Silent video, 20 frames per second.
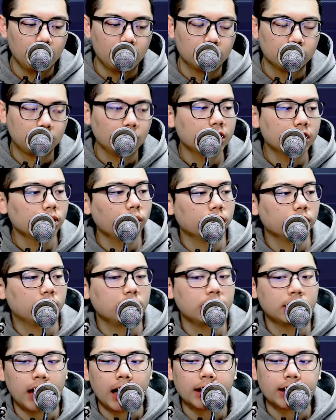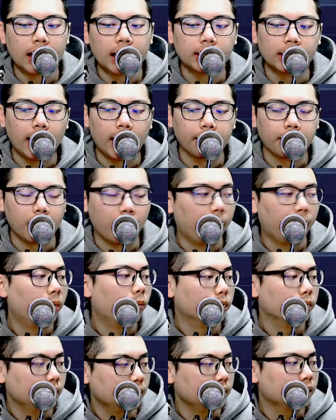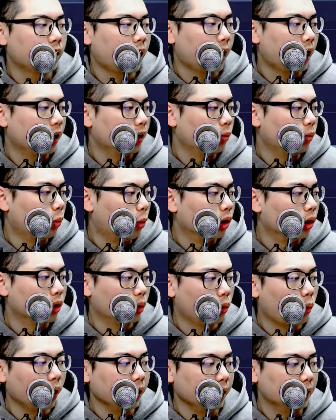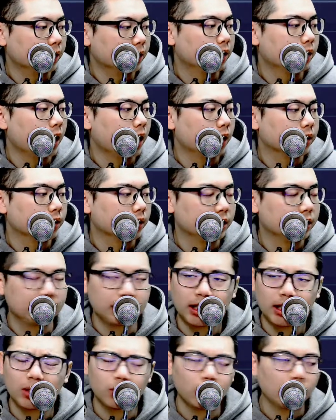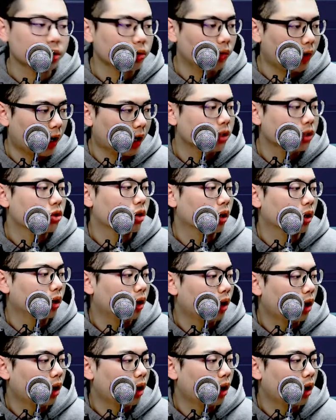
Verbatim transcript: 所以这是我提醒大家的啦，好不好？我提醒大家，我的观点是这样子，你今年都要重安全，